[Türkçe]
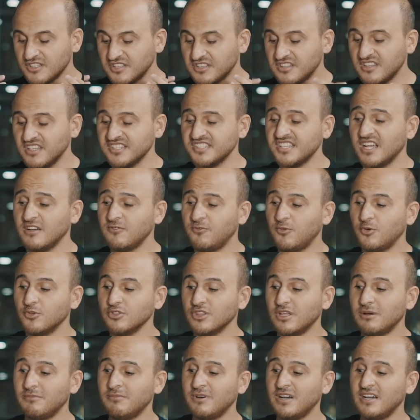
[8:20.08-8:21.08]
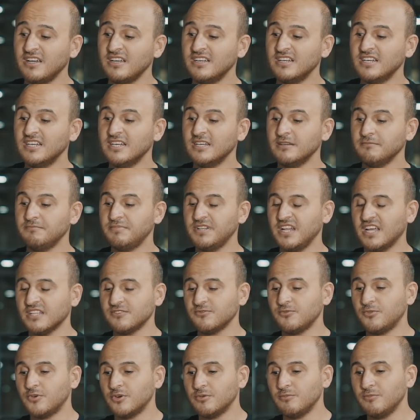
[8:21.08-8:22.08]
kitlesel fonlama
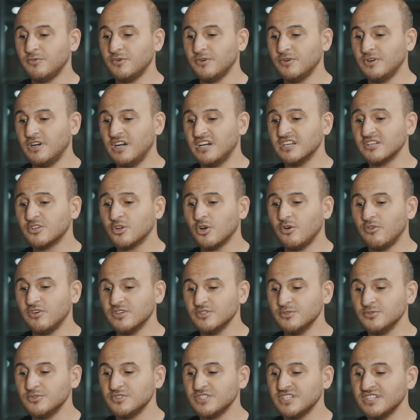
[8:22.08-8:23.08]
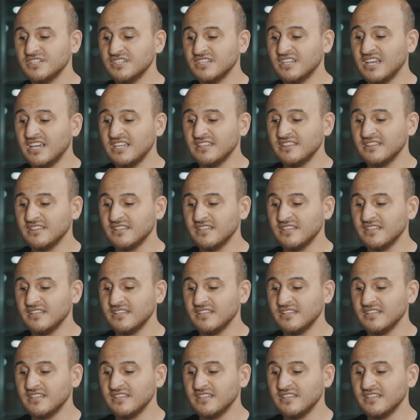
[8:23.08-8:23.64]
platformu Arı Kovanı üzerinden